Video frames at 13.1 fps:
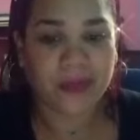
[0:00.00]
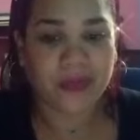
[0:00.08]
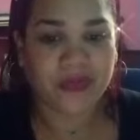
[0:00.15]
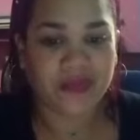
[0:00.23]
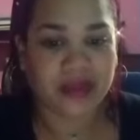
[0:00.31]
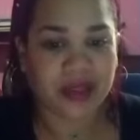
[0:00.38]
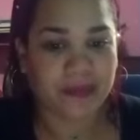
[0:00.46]
de
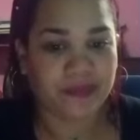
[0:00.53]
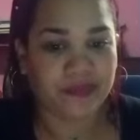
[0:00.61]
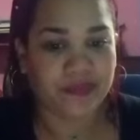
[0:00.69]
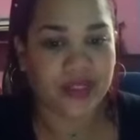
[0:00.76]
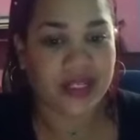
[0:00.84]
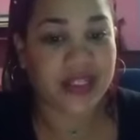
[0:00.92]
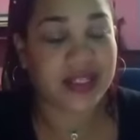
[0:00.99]
pensar
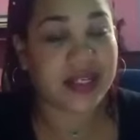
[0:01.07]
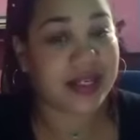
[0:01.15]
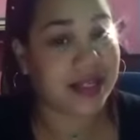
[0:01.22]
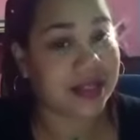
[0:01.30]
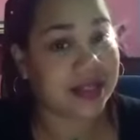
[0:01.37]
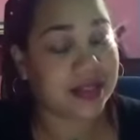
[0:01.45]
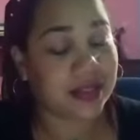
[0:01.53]
y
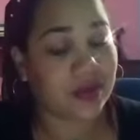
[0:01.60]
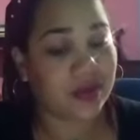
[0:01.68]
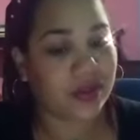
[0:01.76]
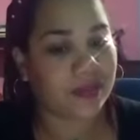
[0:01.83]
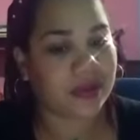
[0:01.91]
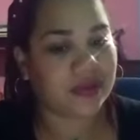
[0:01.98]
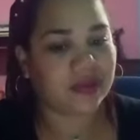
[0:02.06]
dirigirse hacia los
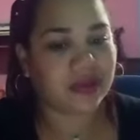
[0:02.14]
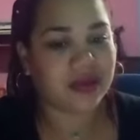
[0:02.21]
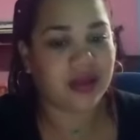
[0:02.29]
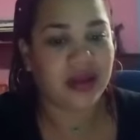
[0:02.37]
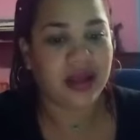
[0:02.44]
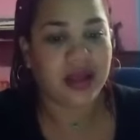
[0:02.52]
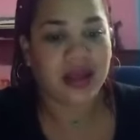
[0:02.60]
demás.
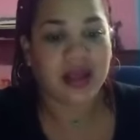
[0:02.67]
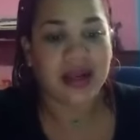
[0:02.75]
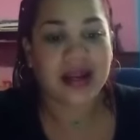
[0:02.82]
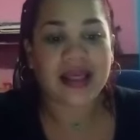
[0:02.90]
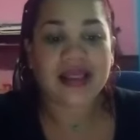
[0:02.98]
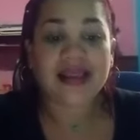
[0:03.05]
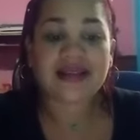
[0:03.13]

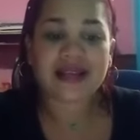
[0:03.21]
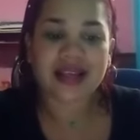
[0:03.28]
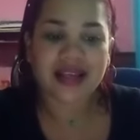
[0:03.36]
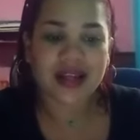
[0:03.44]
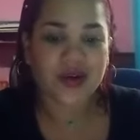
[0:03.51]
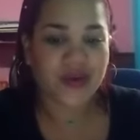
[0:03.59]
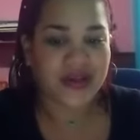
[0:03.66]
La danza
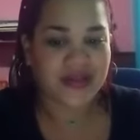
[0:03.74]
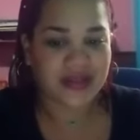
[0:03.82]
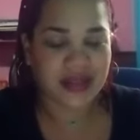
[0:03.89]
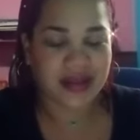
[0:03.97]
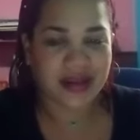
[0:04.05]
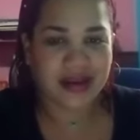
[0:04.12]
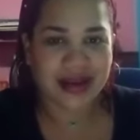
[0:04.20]
ya nos
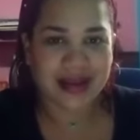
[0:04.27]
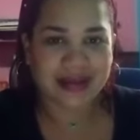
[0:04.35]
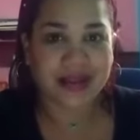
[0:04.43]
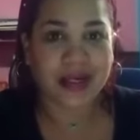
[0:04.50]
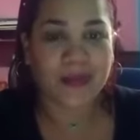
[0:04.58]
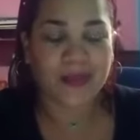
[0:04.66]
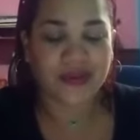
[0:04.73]
enseña a
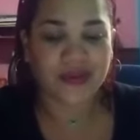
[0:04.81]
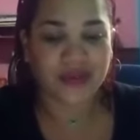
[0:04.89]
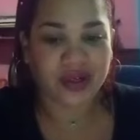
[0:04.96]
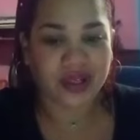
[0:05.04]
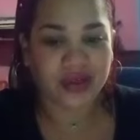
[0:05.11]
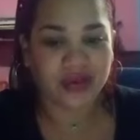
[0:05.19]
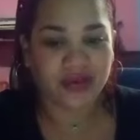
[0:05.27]
ser
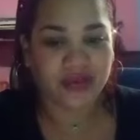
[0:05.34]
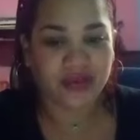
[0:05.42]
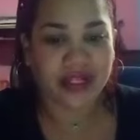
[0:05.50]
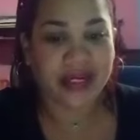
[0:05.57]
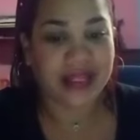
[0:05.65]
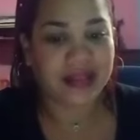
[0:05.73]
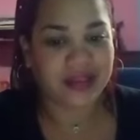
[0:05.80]
apasionados,
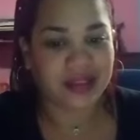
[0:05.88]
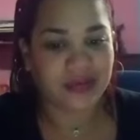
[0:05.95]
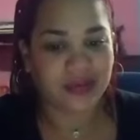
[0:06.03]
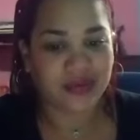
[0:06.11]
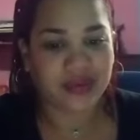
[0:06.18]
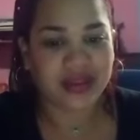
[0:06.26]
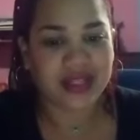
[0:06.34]

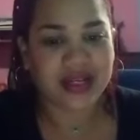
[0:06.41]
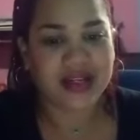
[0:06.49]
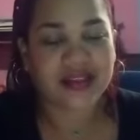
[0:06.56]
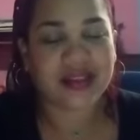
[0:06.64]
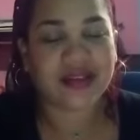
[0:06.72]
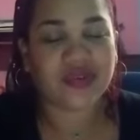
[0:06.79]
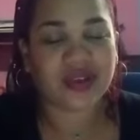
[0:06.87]
creativos, dar
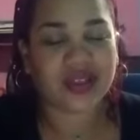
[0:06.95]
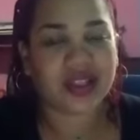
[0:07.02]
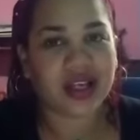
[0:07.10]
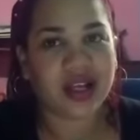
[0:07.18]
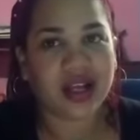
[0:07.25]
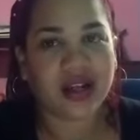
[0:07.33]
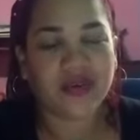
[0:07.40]
rienda
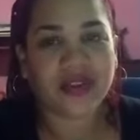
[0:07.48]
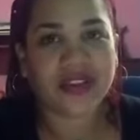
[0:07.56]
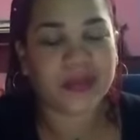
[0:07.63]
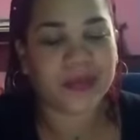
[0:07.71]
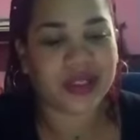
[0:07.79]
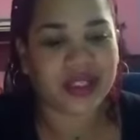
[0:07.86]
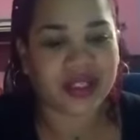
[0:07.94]
suelta a nuestra
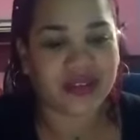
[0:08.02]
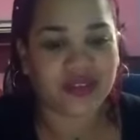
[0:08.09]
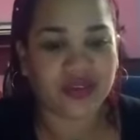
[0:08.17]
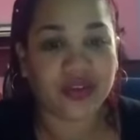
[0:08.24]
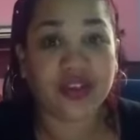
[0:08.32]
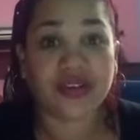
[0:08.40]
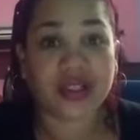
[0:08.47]

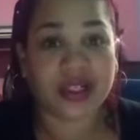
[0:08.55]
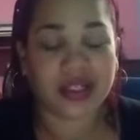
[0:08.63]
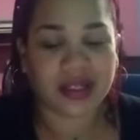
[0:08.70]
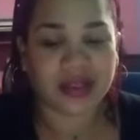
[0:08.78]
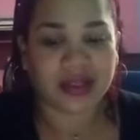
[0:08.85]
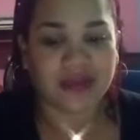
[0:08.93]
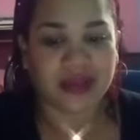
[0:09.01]
imaginación y nuestra
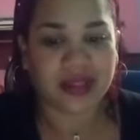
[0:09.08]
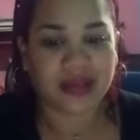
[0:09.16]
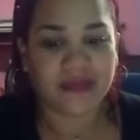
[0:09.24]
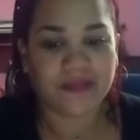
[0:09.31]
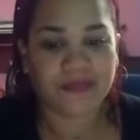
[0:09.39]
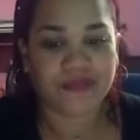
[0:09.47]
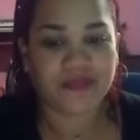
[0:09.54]
creatividad.
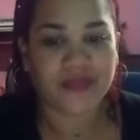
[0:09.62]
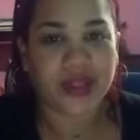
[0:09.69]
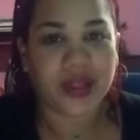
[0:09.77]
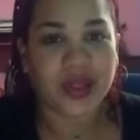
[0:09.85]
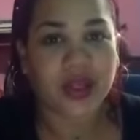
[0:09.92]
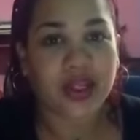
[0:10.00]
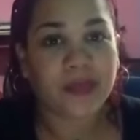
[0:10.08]

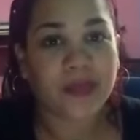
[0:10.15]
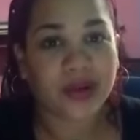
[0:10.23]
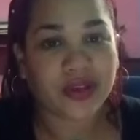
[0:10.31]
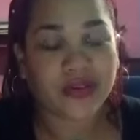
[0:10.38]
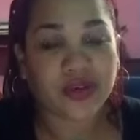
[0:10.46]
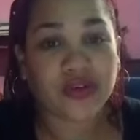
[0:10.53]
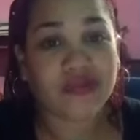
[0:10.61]
Y por
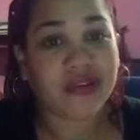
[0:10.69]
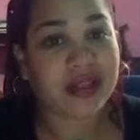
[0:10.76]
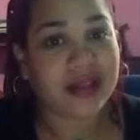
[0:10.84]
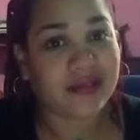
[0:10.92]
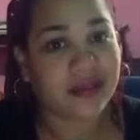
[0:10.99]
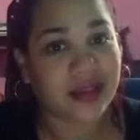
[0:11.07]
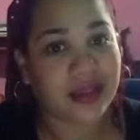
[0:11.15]
eso con
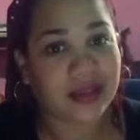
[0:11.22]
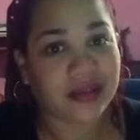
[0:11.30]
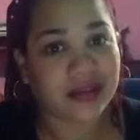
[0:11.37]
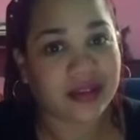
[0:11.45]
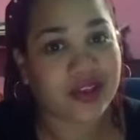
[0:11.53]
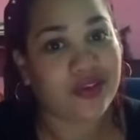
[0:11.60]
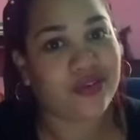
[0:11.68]
felicidad
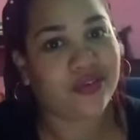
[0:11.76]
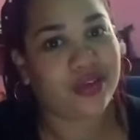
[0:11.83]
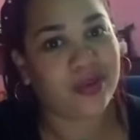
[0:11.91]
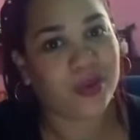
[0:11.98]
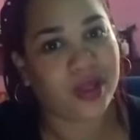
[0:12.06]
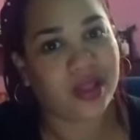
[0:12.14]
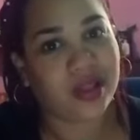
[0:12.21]
y con
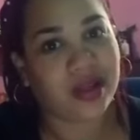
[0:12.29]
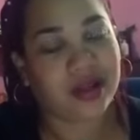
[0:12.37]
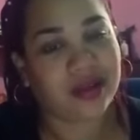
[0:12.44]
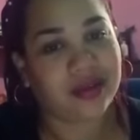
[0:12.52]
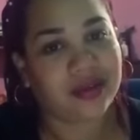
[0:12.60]
seguridad